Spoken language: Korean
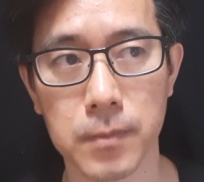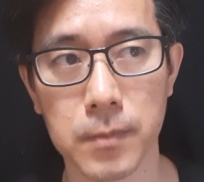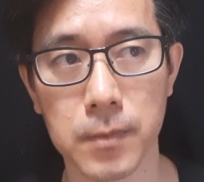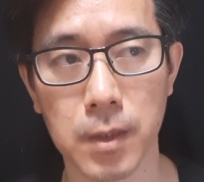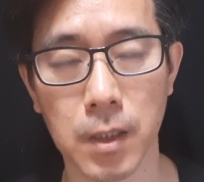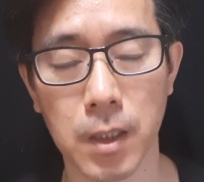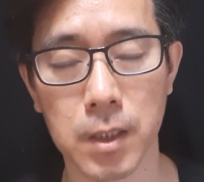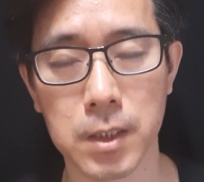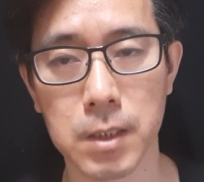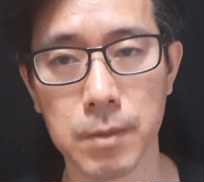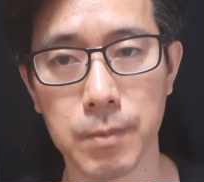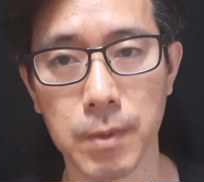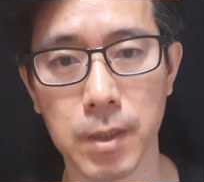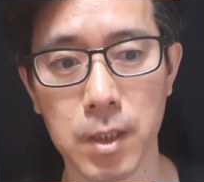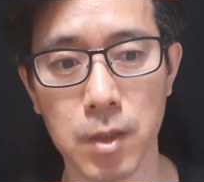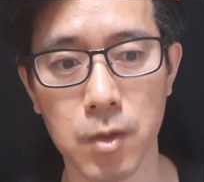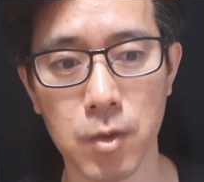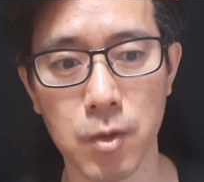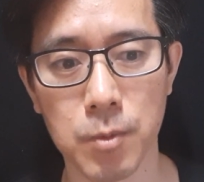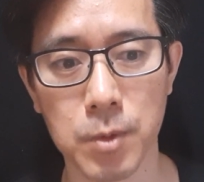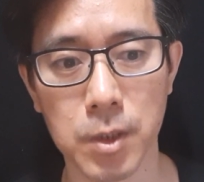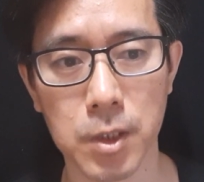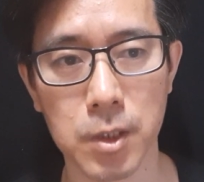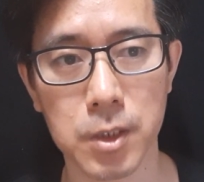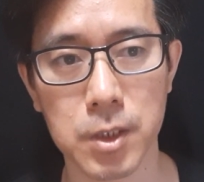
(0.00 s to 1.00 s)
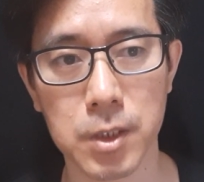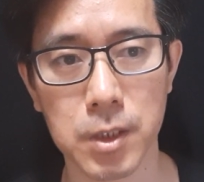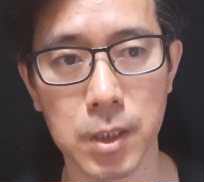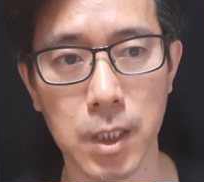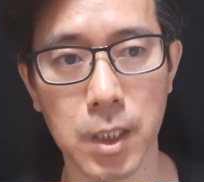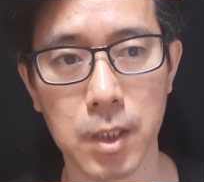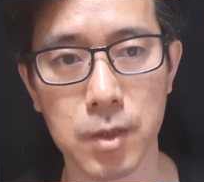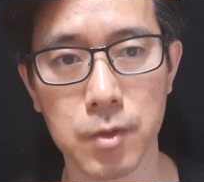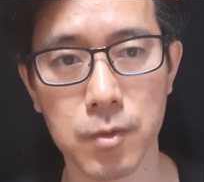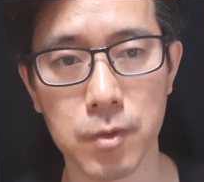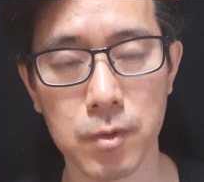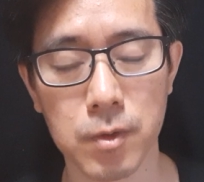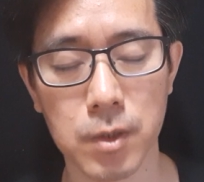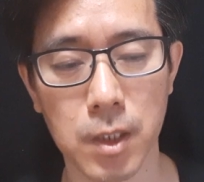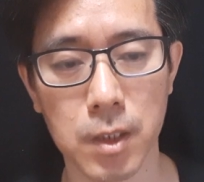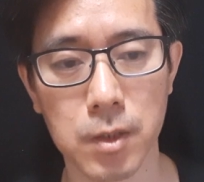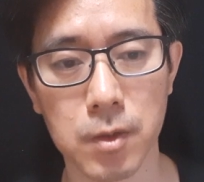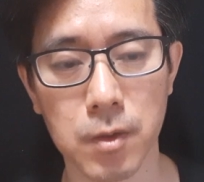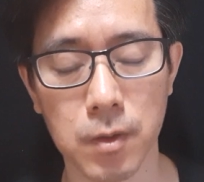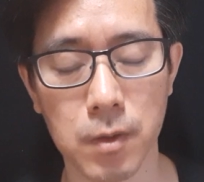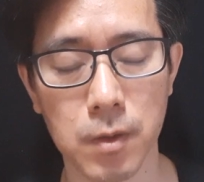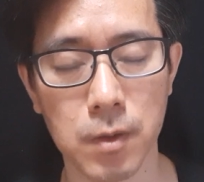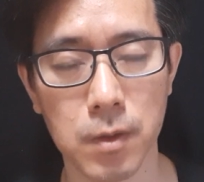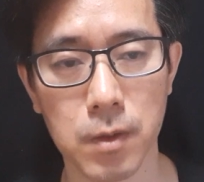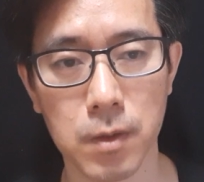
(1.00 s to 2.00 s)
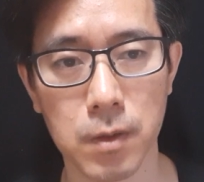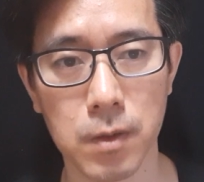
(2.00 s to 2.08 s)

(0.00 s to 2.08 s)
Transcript: 아침 한 7, 8시에 출근해서